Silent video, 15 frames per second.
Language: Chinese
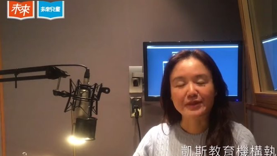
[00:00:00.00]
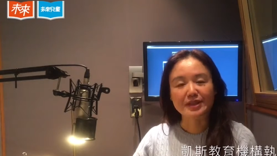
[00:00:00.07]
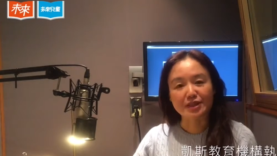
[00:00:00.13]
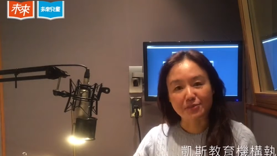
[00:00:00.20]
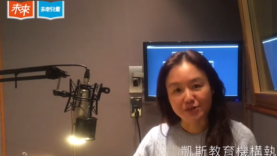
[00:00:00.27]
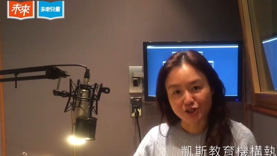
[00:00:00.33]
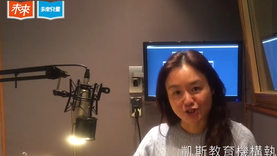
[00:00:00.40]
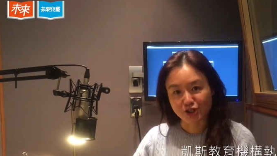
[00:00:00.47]
你
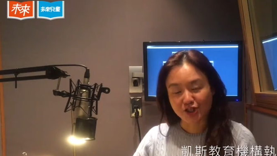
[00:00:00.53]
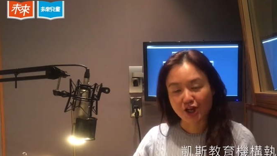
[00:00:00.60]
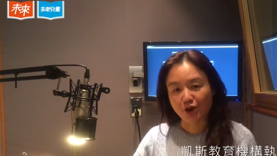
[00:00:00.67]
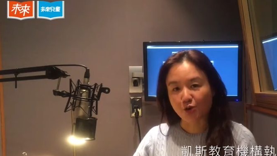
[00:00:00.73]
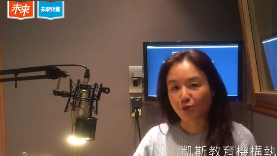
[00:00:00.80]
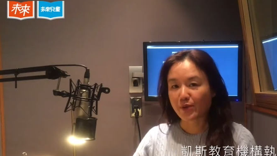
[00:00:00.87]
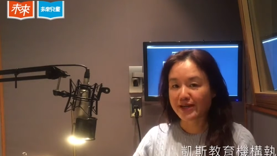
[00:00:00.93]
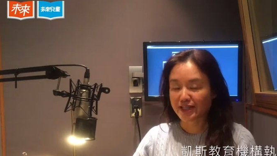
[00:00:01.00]
们知
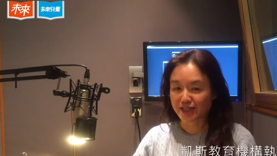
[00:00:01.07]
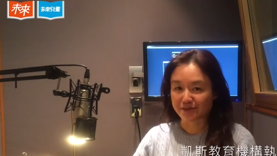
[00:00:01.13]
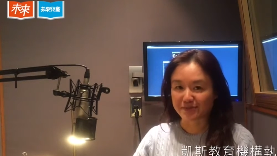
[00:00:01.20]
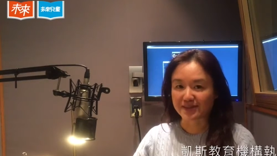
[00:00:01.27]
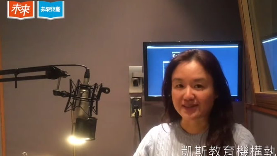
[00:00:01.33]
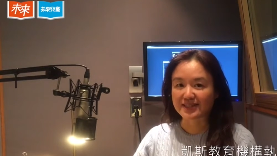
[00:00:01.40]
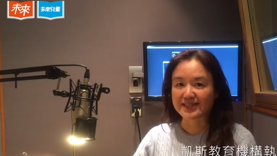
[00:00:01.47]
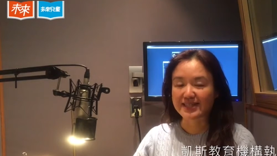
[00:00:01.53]
道为什
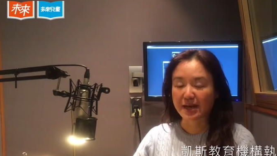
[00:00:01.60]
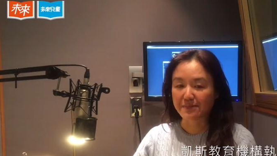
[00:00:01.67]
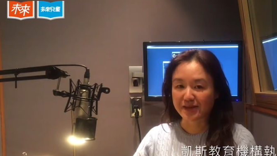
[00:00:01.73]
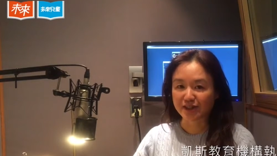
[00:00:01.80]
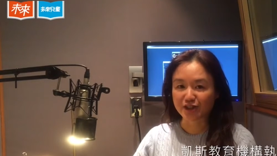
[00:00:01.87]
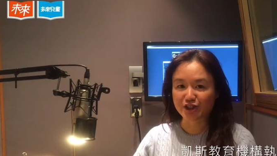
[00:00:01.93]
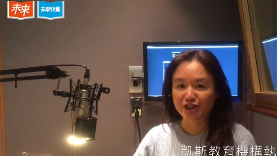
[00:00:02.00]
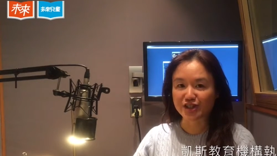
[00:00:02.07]
么三
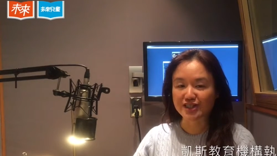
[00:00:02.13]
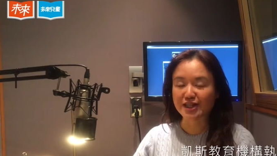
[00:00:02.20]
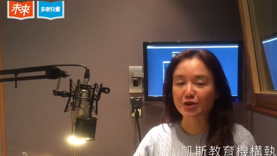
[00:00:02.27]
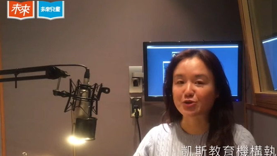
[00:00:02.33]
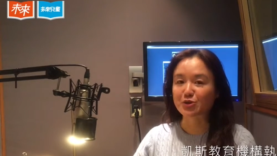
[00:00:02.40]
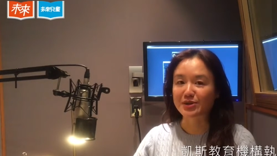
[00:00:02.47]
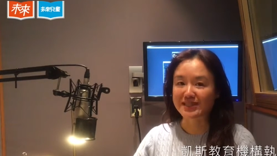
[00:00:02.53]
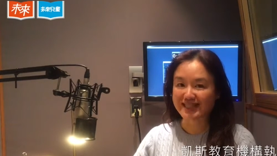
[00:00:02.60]
明治叫
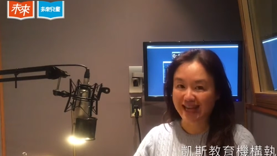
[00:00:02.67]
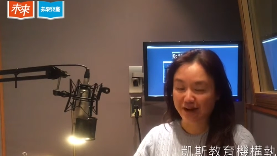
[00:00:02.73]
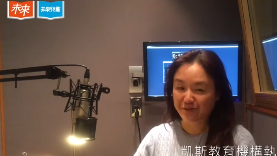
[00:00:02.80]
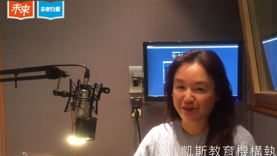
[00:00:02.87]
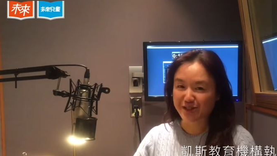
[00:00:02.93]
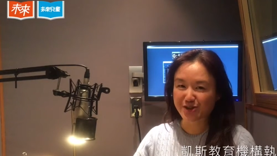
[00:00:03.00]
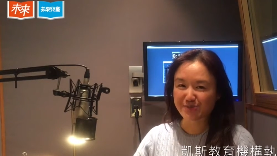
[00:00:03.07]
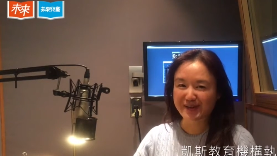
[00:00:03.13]
做
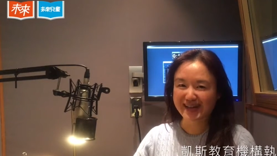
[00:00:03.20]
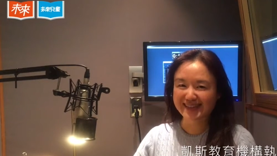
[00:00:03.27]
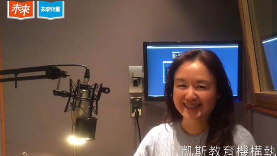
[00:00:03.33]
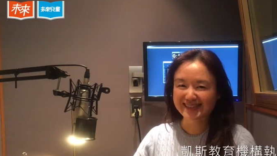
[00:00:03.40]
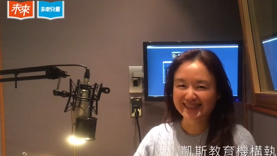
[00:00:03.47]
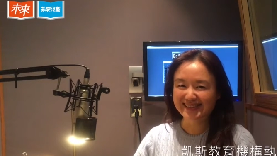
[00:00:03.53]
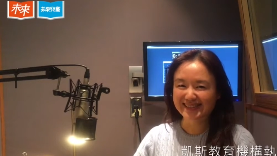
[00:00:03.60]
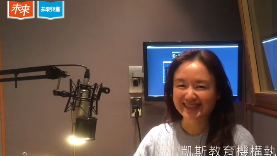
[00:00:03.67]
sandwich 吗？
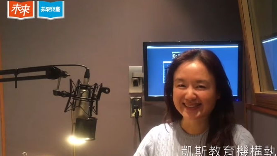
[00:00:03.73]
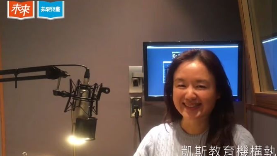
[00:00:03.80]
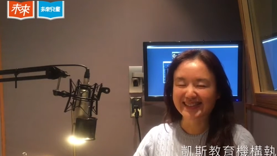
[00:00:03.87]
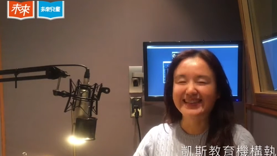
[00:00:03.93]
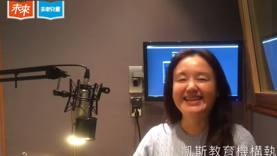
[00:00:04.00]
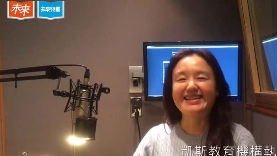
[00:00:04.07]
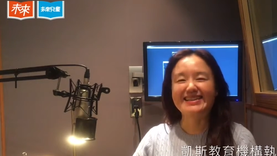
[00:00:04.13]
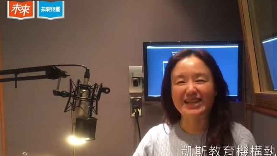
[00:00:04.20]

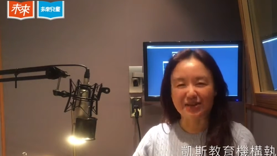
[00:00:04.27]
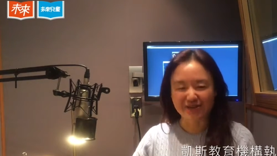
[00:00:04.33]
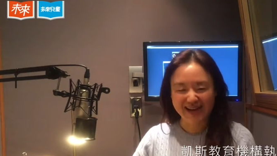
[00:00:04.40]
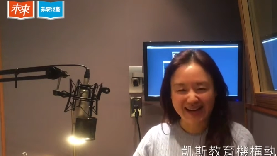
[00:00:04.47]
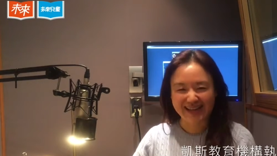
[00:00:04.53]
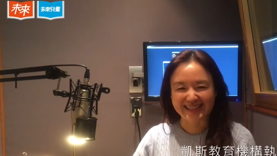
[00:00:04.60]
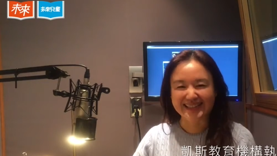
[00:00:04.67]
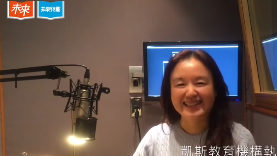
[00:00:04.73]
赶
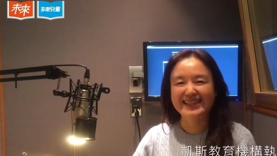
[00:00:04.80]
快